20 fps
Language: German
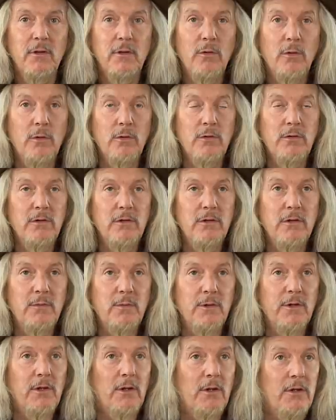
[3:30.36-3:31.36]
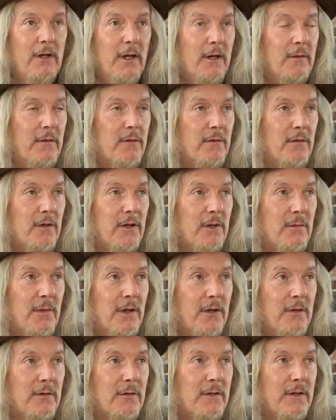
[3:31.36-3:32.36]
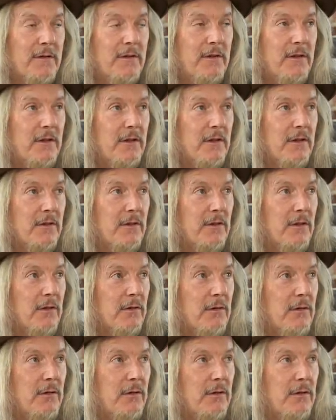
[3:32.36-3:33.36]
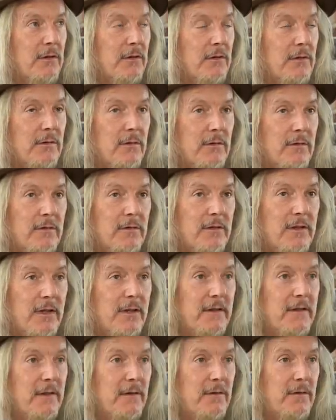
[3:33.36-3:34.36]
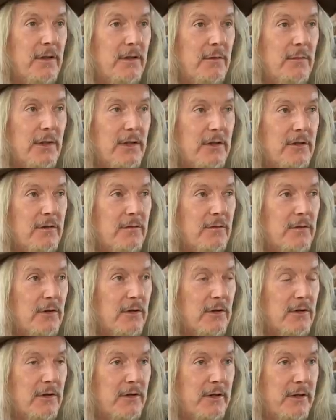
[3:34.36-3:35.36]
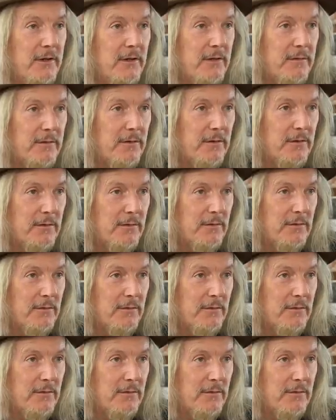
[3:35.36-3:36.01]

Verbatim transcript: und ich bin auch nach wie vor der Meinung, dass die Kirche natürlich sehr, sehr vielen Menschen wirklich hilft